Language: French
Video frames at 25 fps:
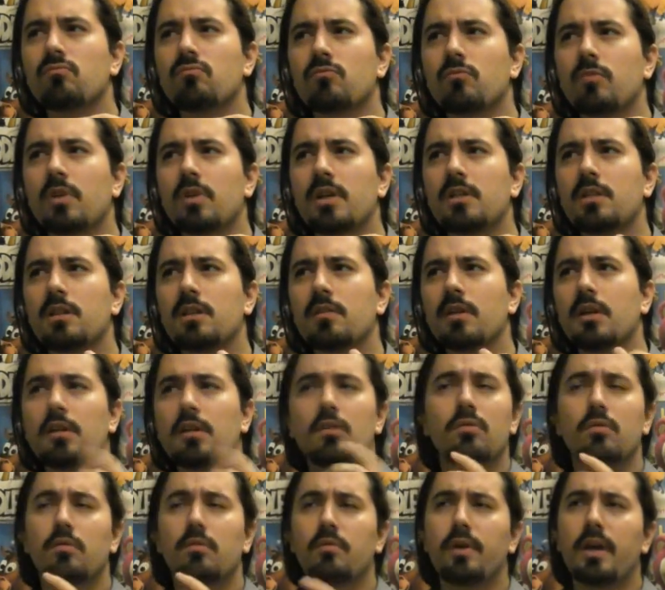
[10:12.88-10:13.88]
Oui, c'est vrai.
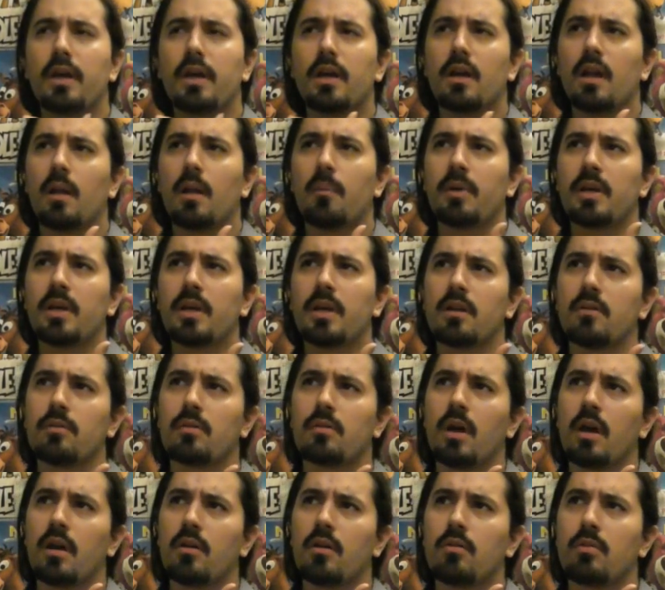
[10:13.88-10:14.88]
Donc, ouais elle a pris quelques
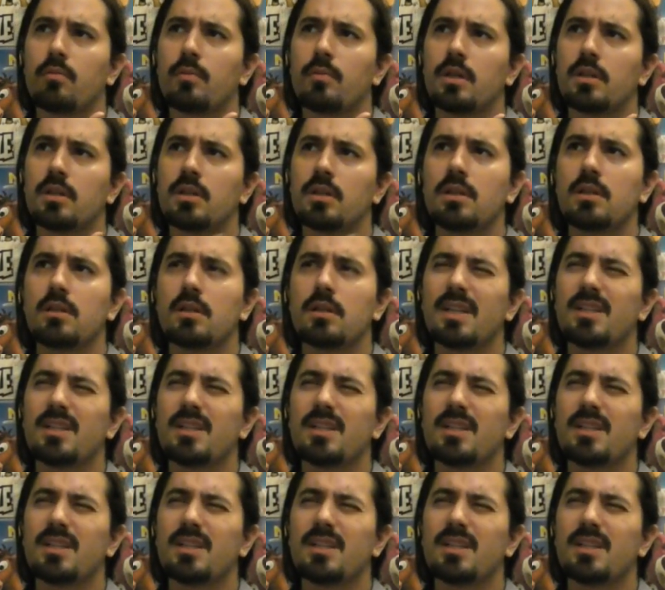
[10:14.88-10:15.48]
haricots magiques.